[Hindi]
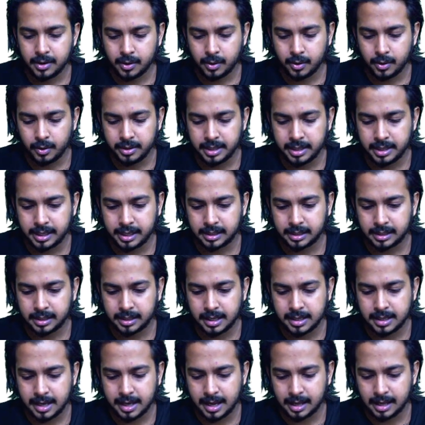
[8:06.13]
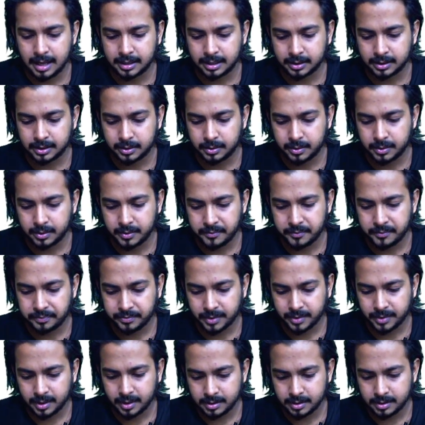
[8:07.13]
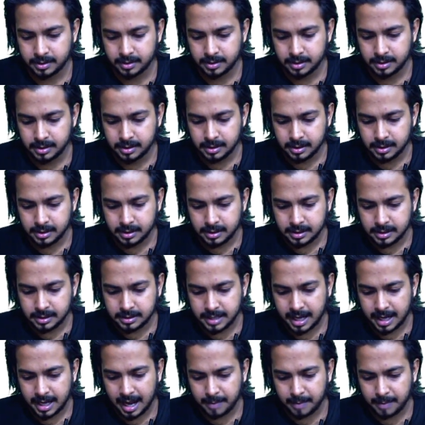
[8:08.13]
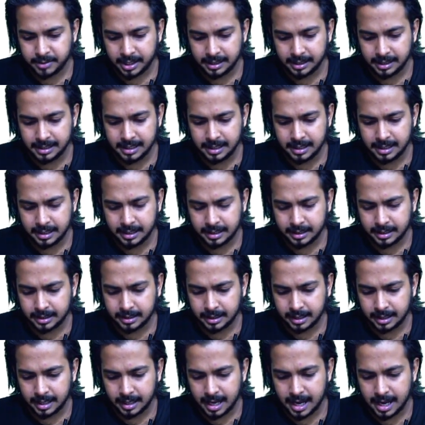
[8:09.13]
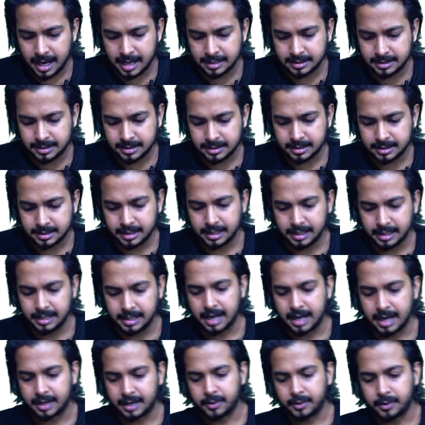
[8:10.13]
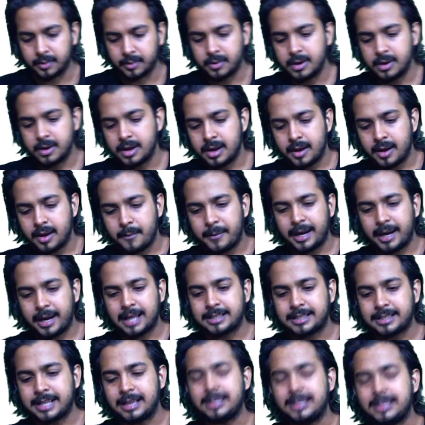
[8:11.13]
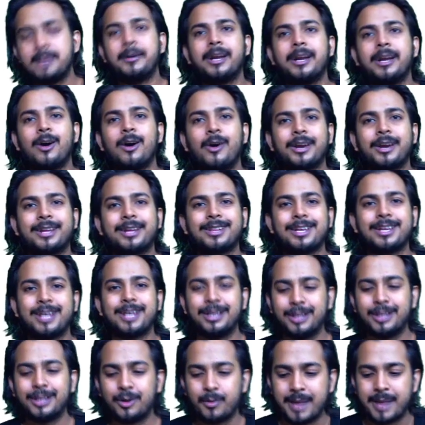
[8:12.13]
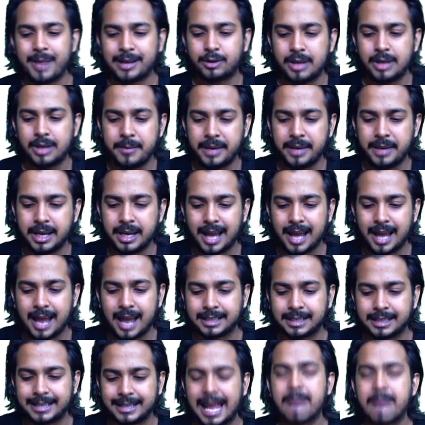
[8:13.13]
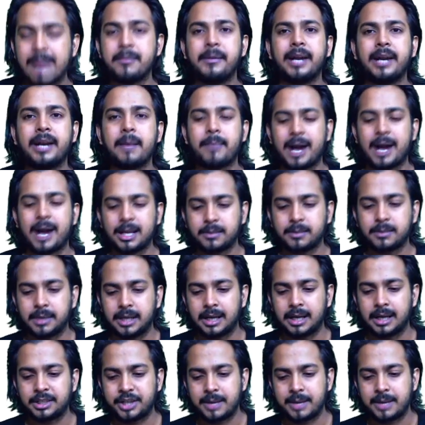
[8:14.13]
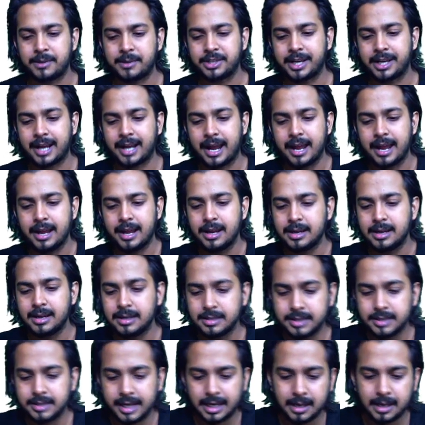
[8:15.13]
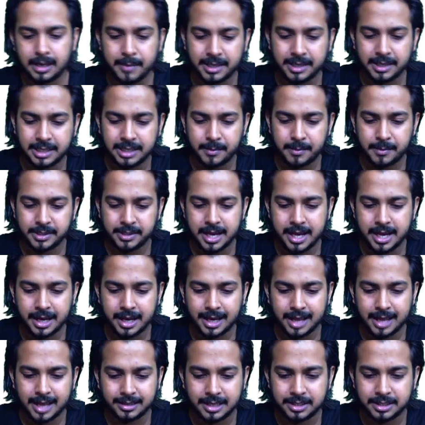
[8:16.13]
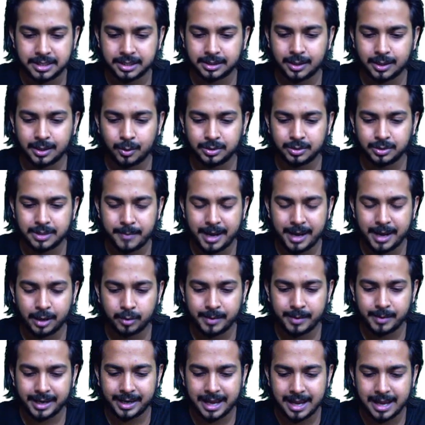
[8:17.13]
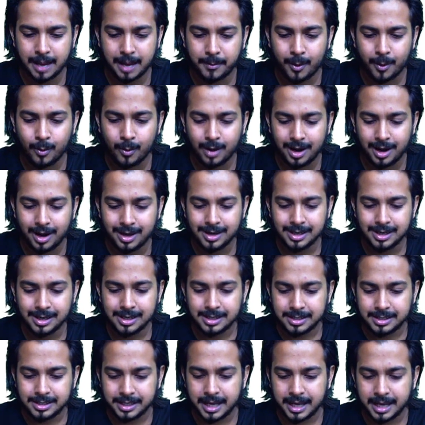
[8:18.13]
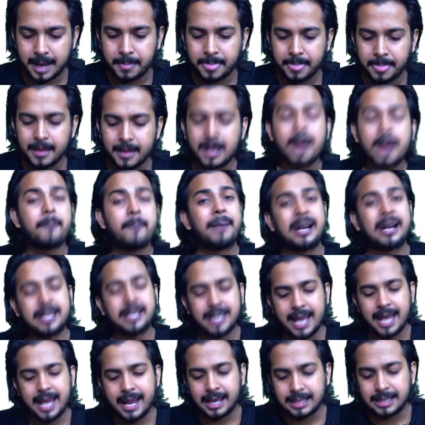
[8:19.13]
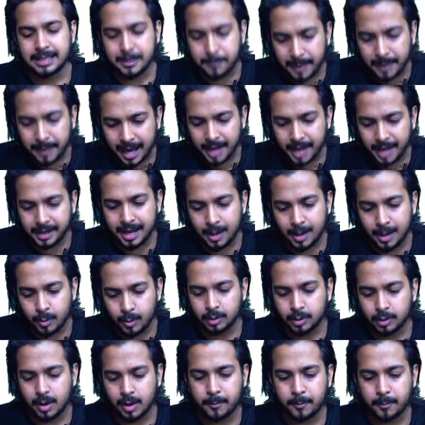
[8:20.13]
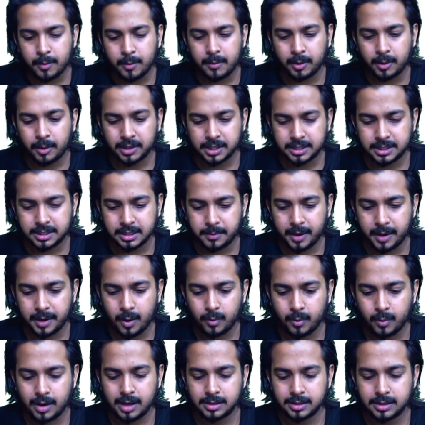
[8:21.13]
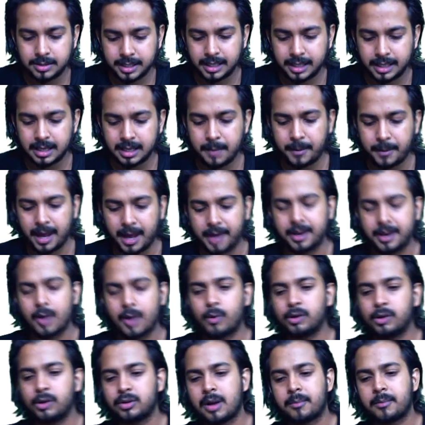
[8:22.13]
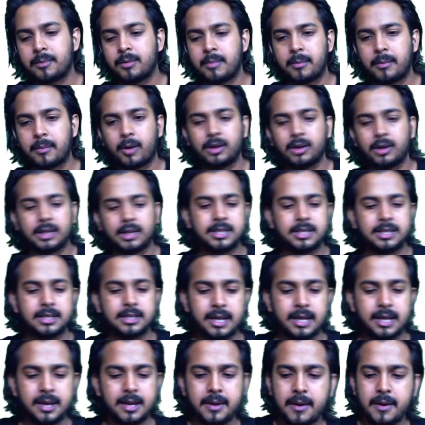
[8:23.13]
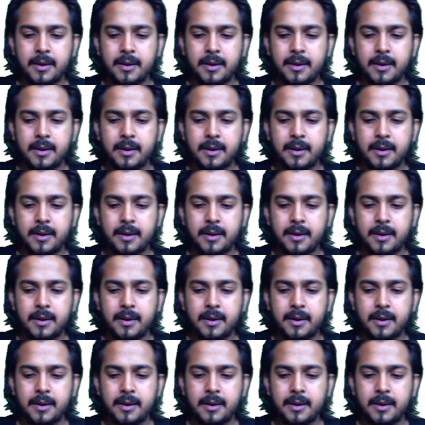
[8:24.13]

कोई दिक्कत नहीं है यहाँ तक तो सर आप जल्दी क्लास लिया करो बेटा जल्दी बेटा और कितना जल्दी लूँ मैं एक्चुअली मेरी क्लास का टाइम बेटा पाँच बजे छः बजे का है ठीक है ना मैं छः बजे ही क्लास ले सकता हूँ उससे पहले तो मैं नहीं आ पाऊँगा ठीक है बट ये है कि जब पढ़ाने आऊँगा तो आपको मैं बहुत अच्छे से पढ़ाऊँगा ठीक है ना जब पढ़ाने आऊँगा तो आपको मैं बहुत अच्छे से